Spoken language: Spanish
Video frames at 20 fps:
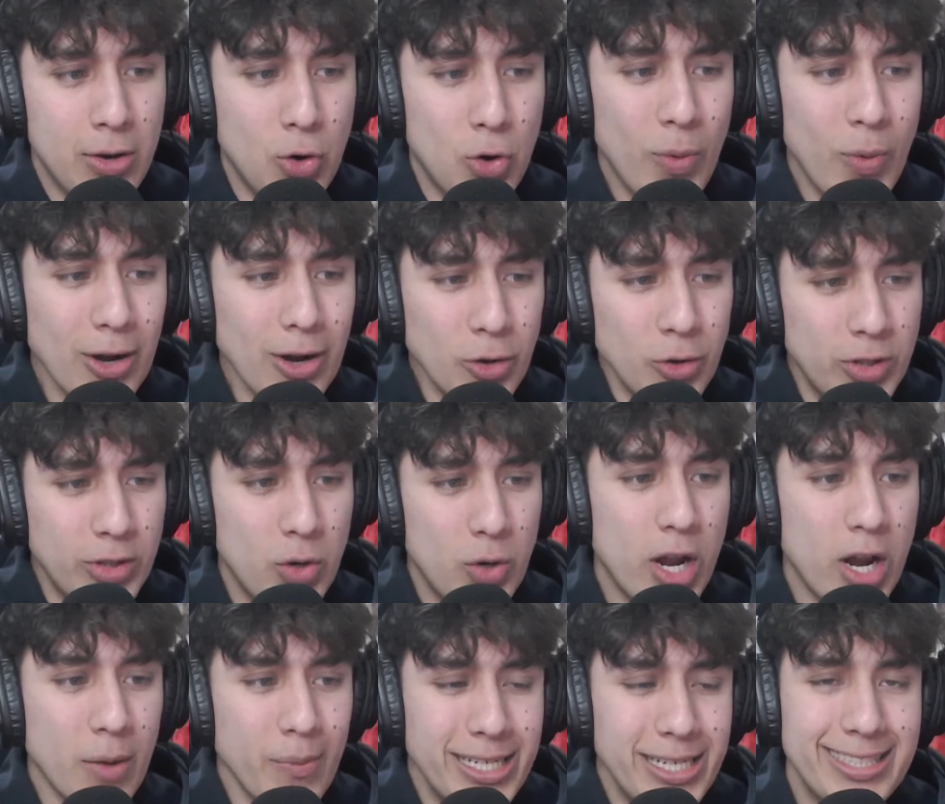no va a
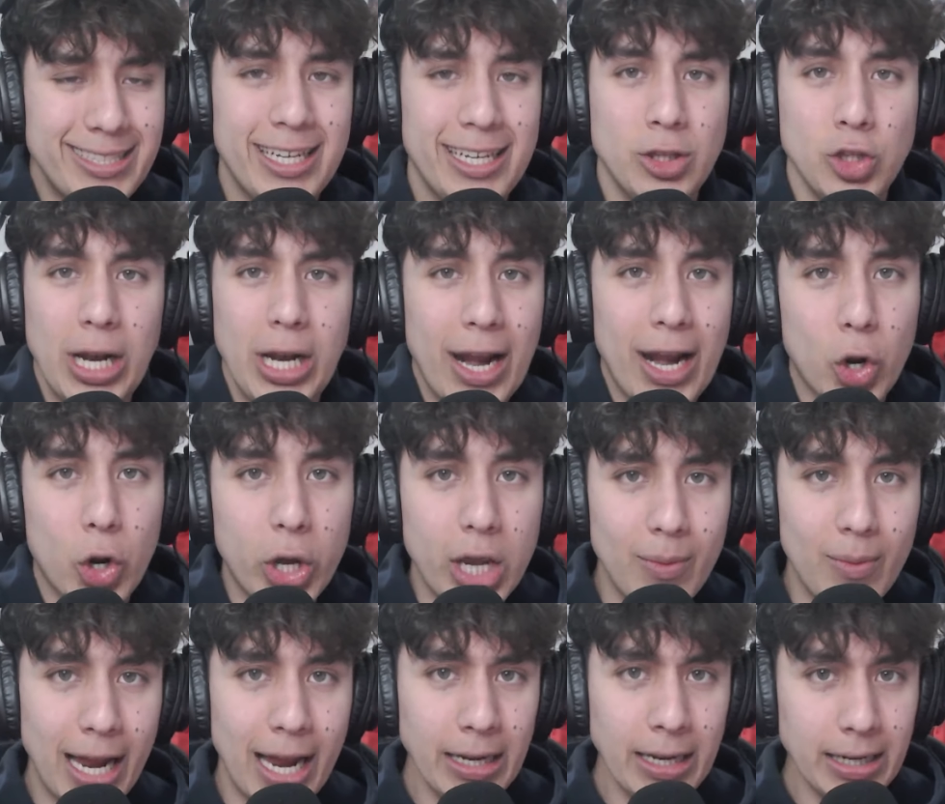continuar vistiendo la
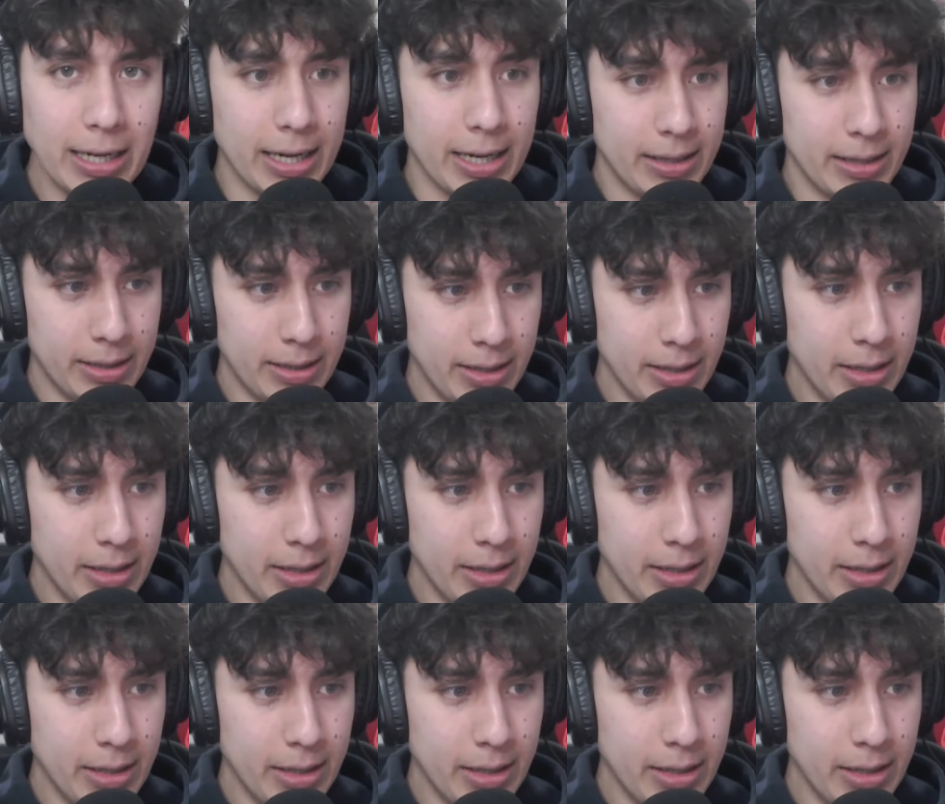rojiblanca,